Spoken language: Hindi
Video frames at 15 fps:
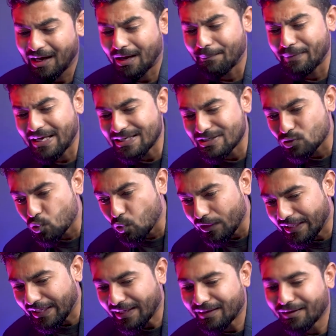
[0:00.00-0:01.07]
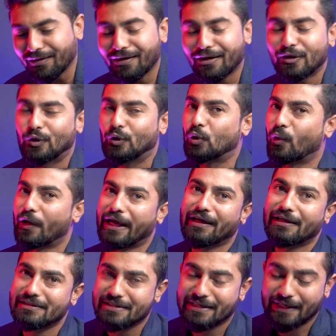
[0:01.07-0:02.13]
अब इसको लेकर दो
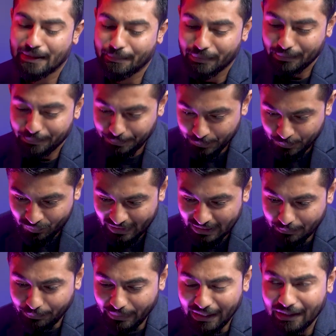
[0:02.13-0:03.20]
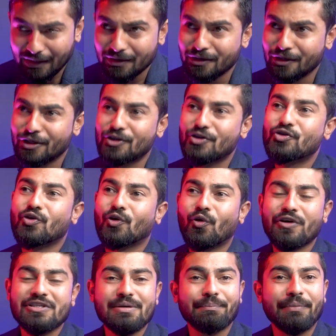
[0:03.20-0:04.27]
एंगल्स हैं यहाँ पर पहला जो
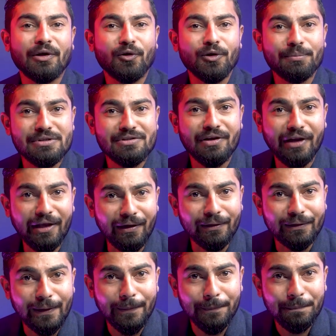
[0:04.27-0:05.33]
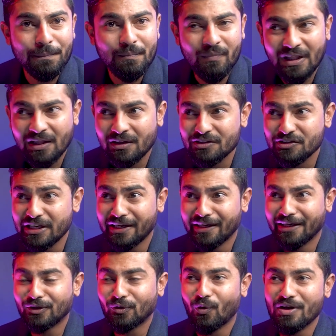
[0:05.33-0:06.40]
लोग इसे बिल्कुल पसंद नहीं करते
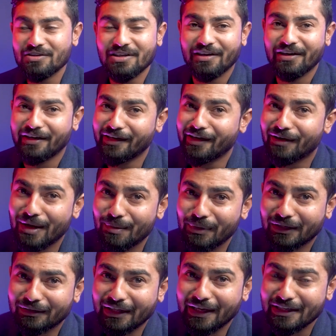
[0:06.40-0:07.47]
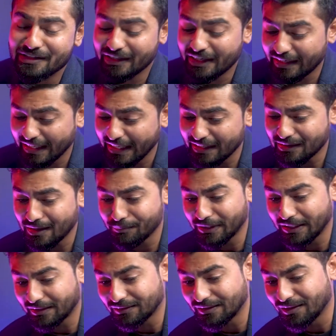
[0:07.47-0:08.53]
जिन्हें ये थोड़ा सा घटिया काम लगता है जिन्हें ठीक काम
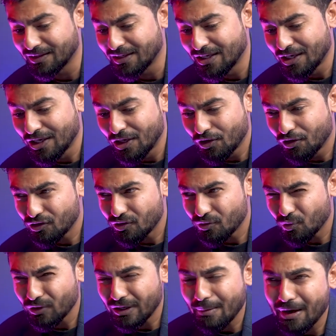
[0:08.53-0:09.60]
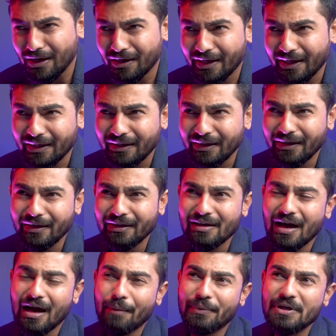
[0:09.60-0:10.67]
नहीं लगता उनका मानना है
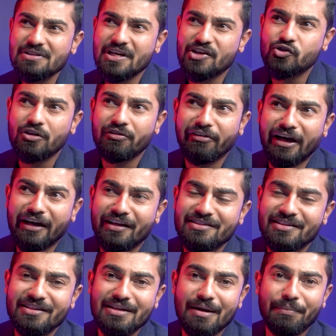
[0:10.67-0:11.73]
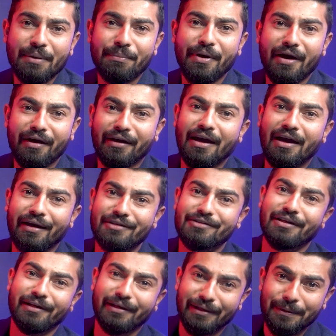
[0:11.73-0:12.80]
कि आपकी सेक्सुअल फैंटेसीज आपके प्यार के आगे
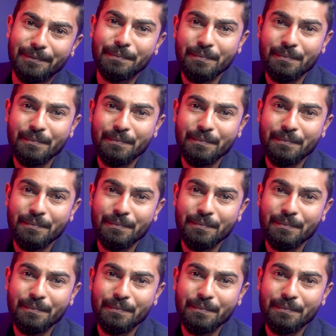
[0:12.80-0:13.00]
चली गई